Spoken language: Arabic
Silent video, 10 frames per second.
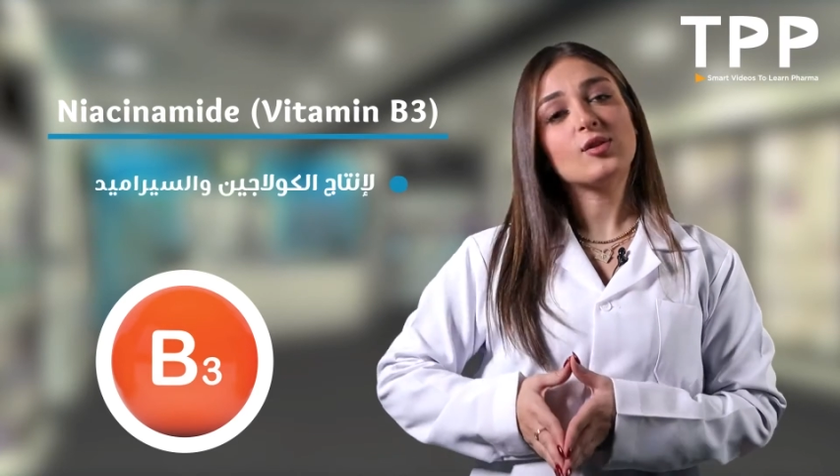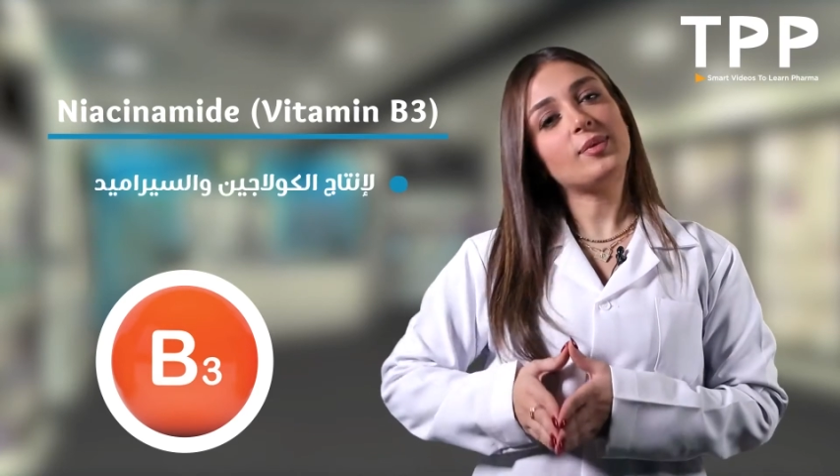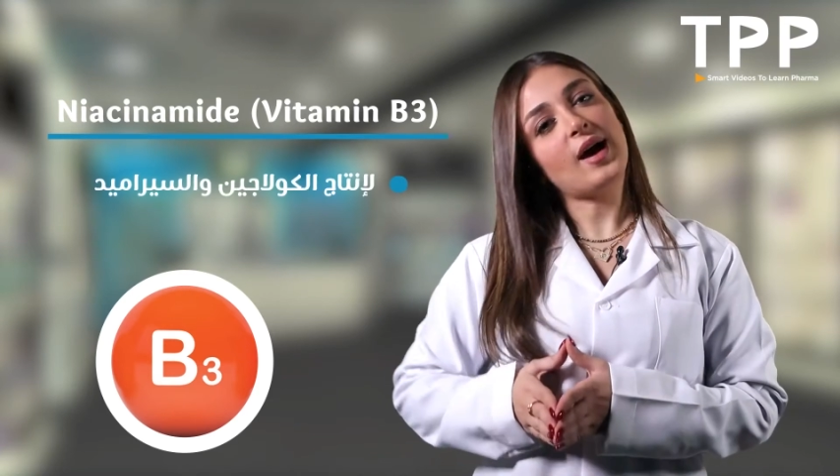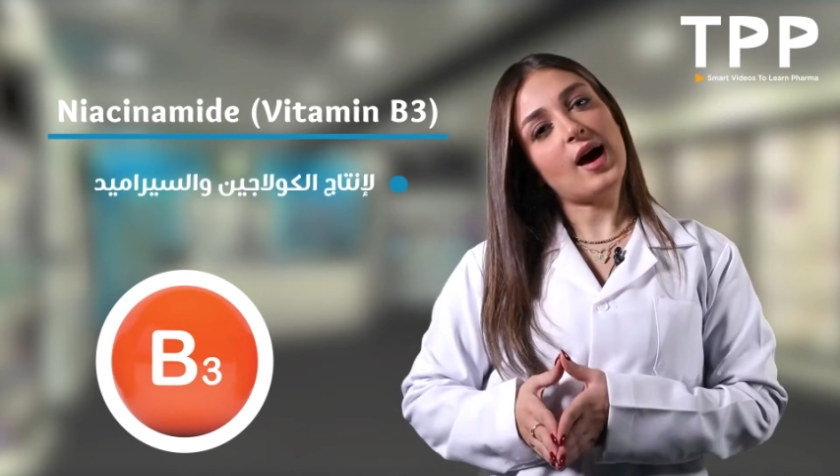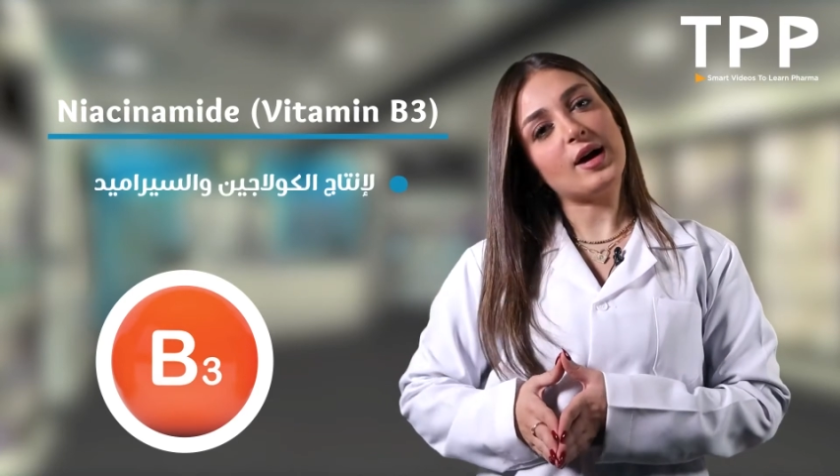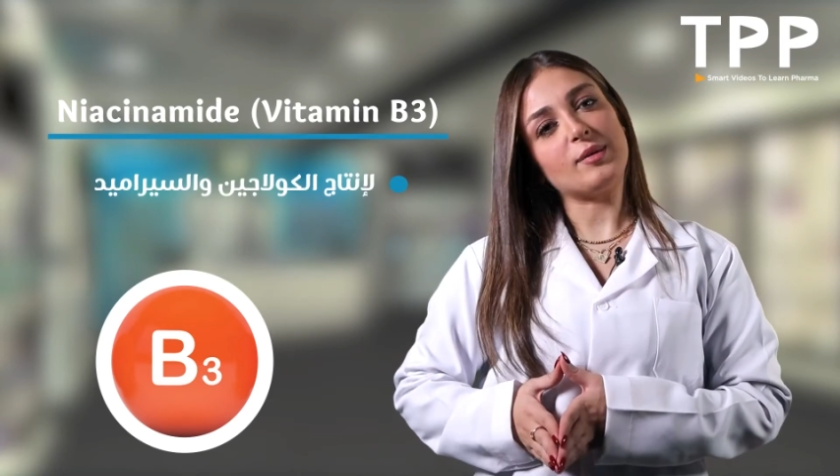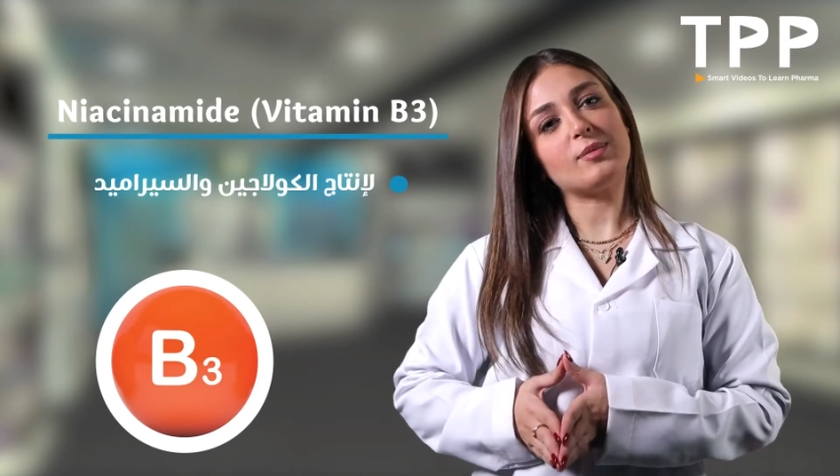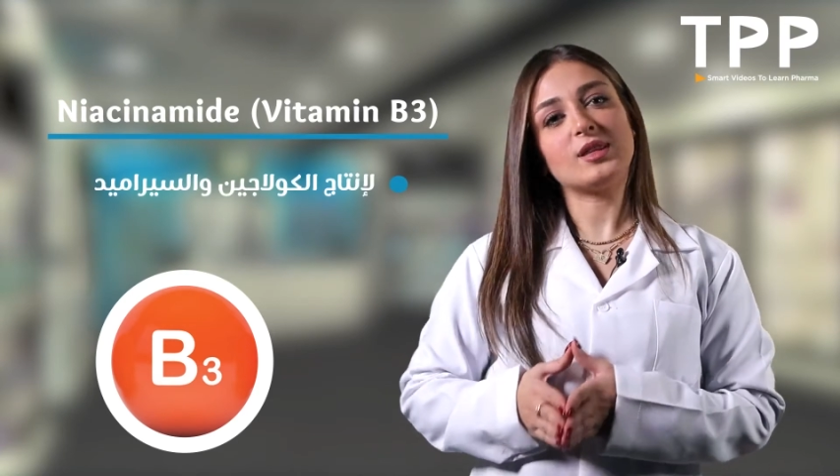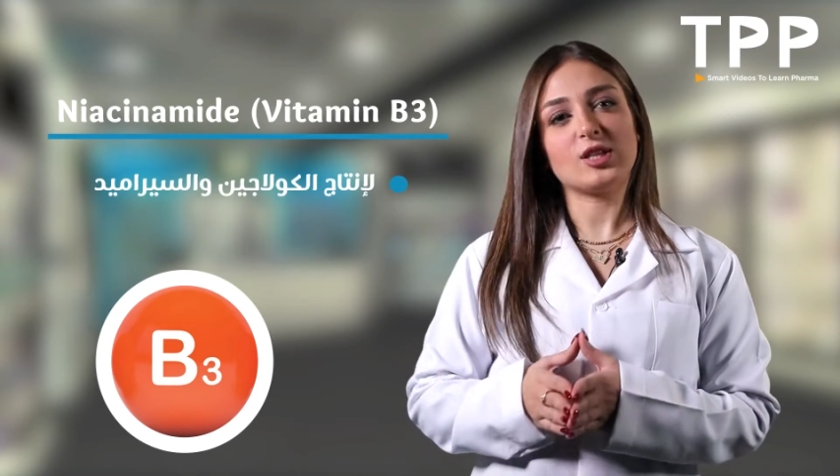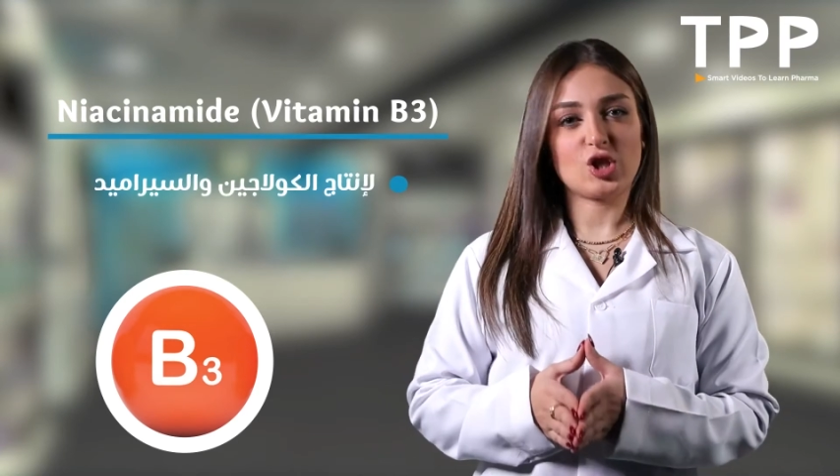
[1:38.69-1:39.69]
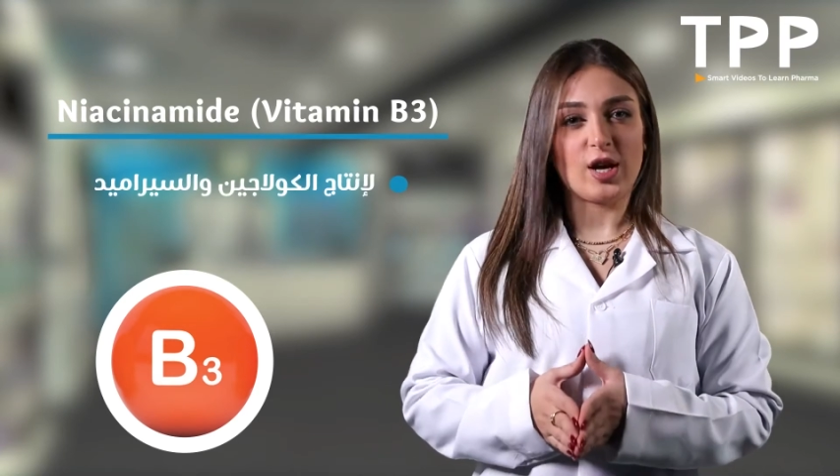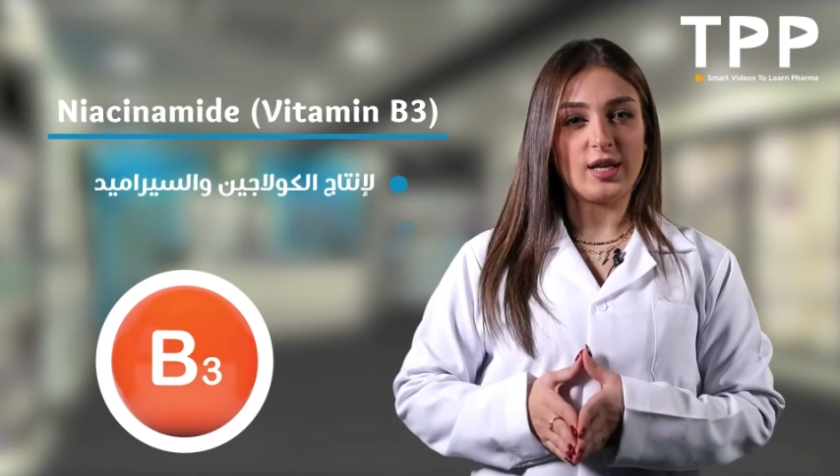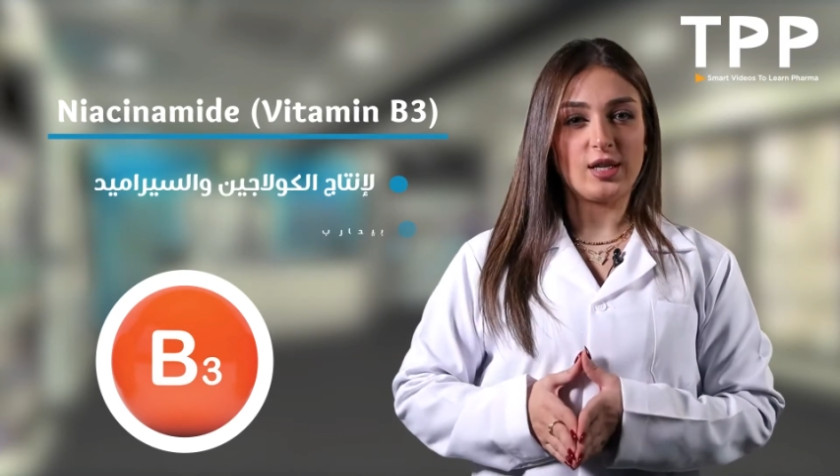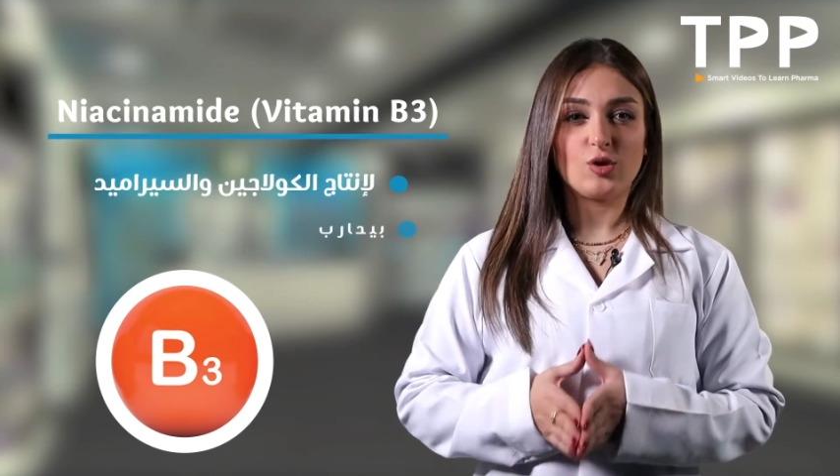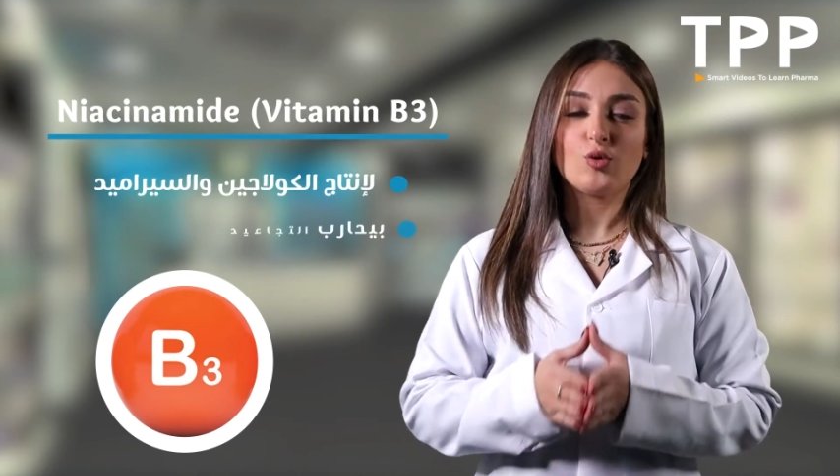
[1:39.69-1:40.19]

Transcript: بحارب التجاعيد